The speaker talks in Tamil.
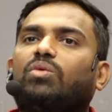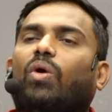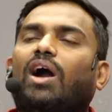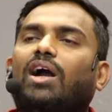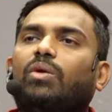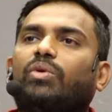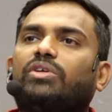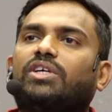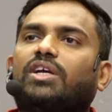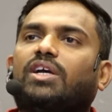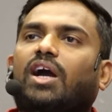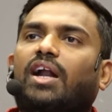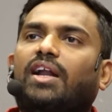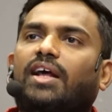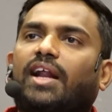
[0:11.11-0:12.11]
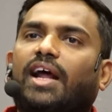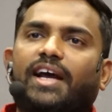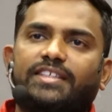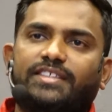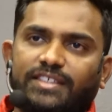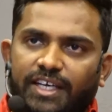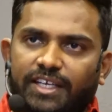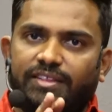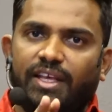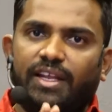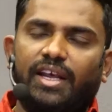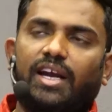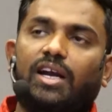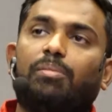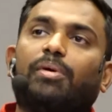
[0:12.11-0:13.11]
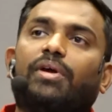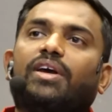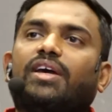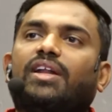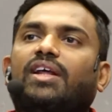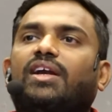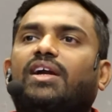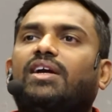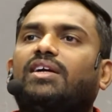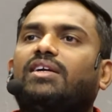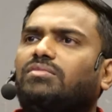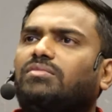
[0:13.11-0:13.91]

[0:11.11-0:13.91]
வாழ்வதற்கான ரகசியத்தை நீங்கள் பெறுகிறீர்கள்